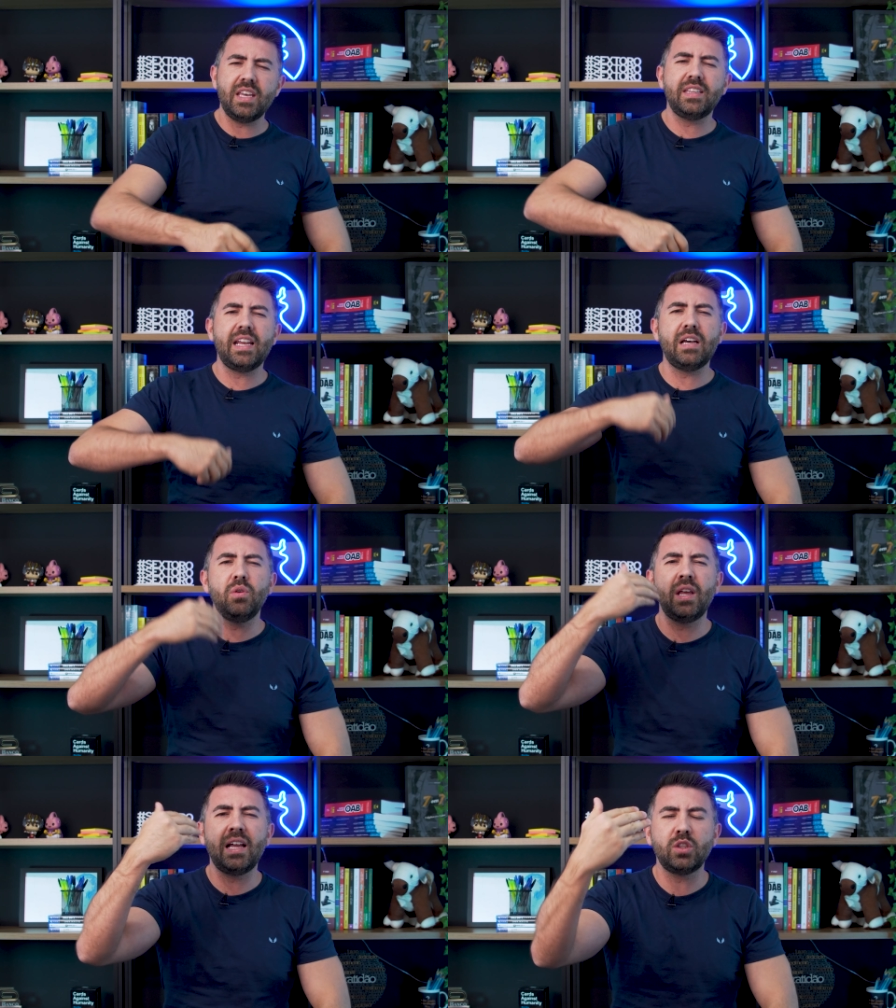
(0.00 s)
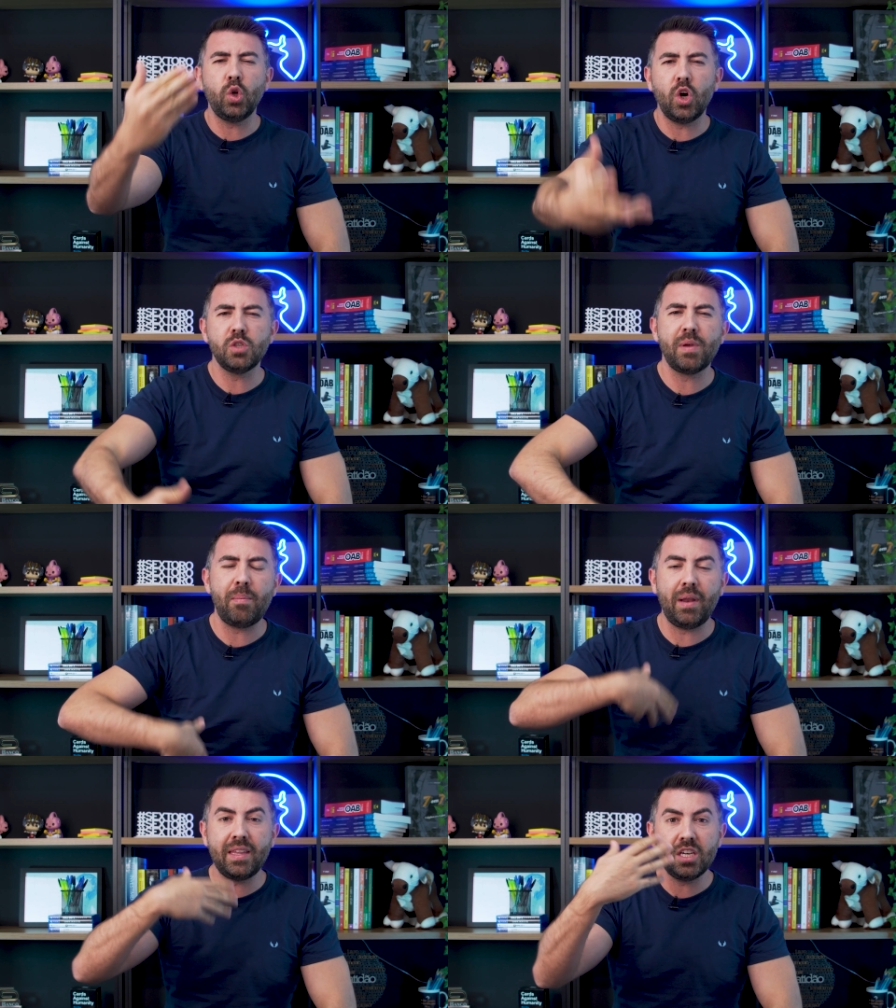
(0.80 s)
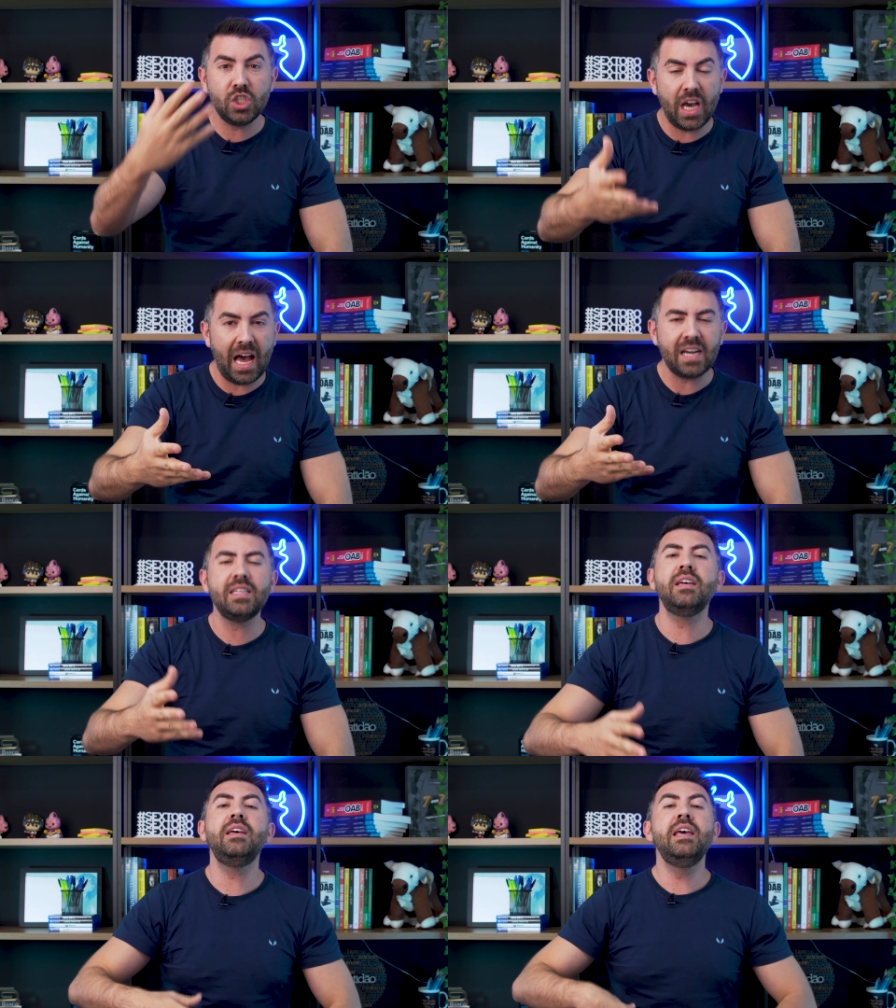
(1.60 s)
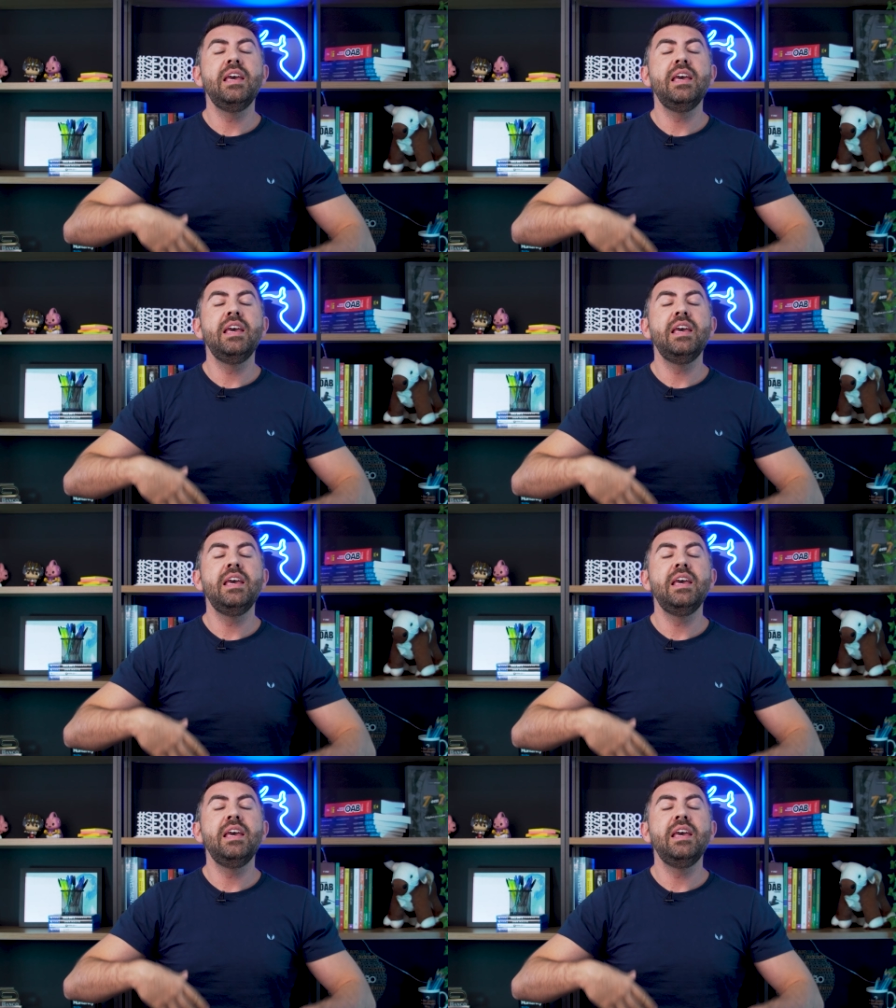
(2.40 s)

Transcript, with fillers: entregando relatórios para planejar, né?